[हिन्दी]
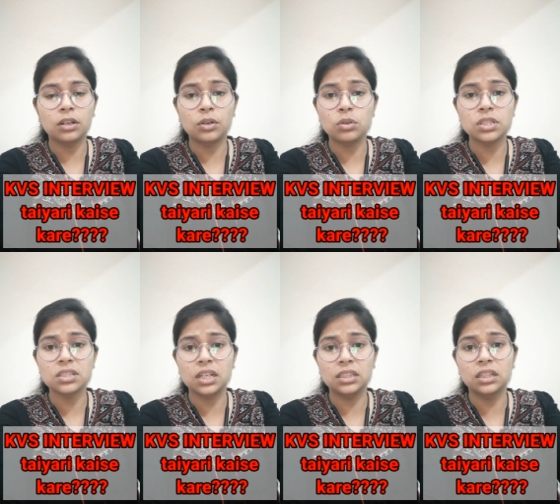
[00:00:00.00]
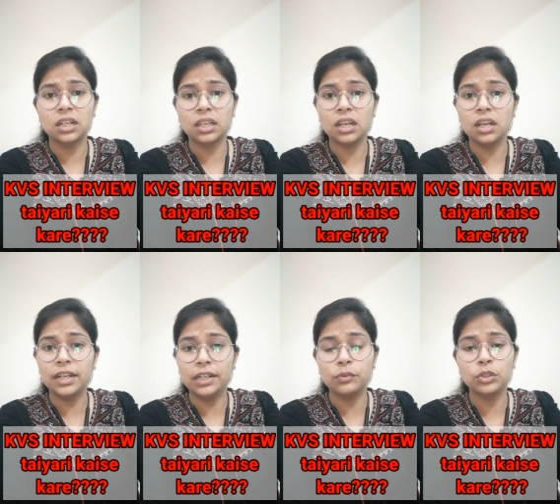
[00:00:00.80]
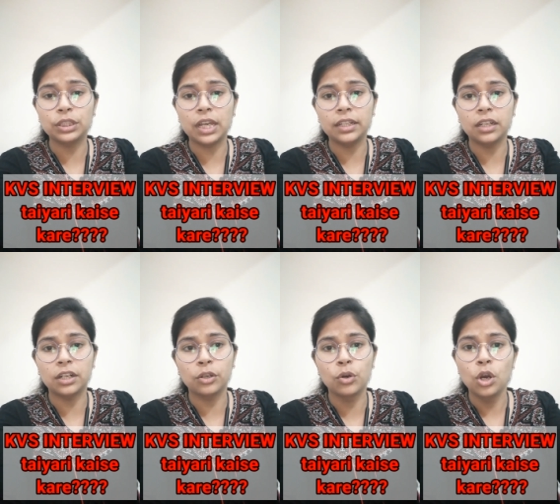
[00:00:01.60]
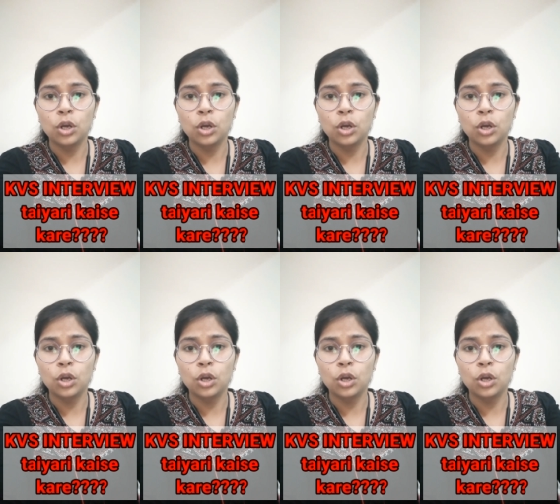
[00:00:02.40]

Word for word: कोर्सेज खरीद करके अगर इंटरव्यू की तैयारी कर रहे हो